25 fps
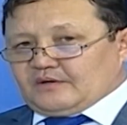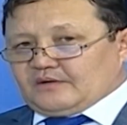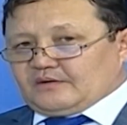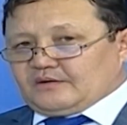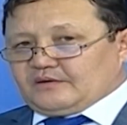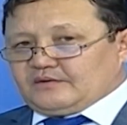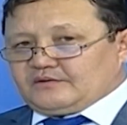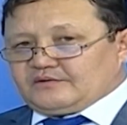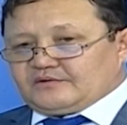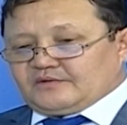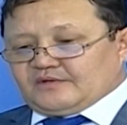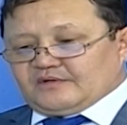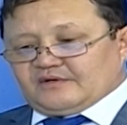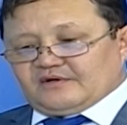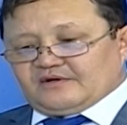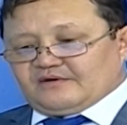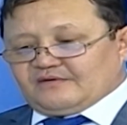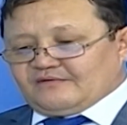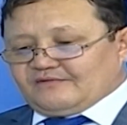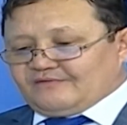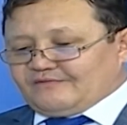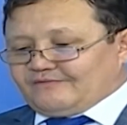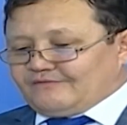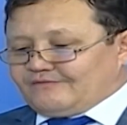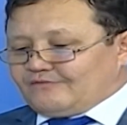это
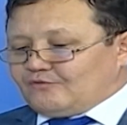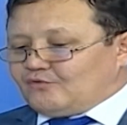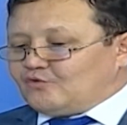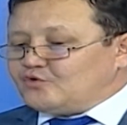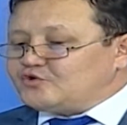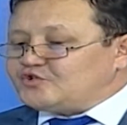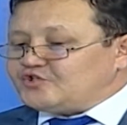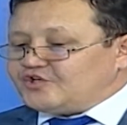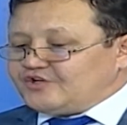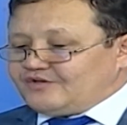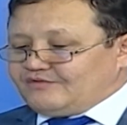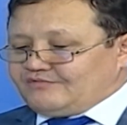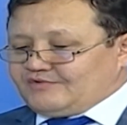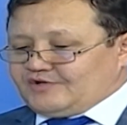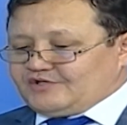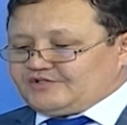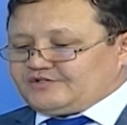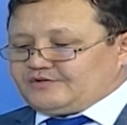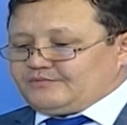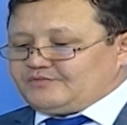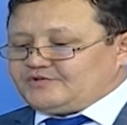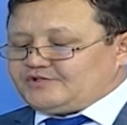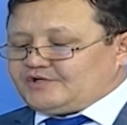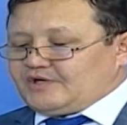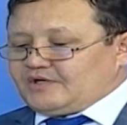очень
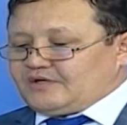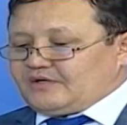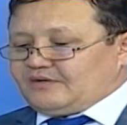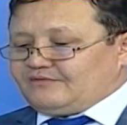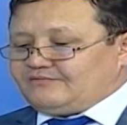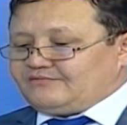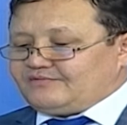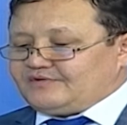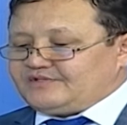важным шагом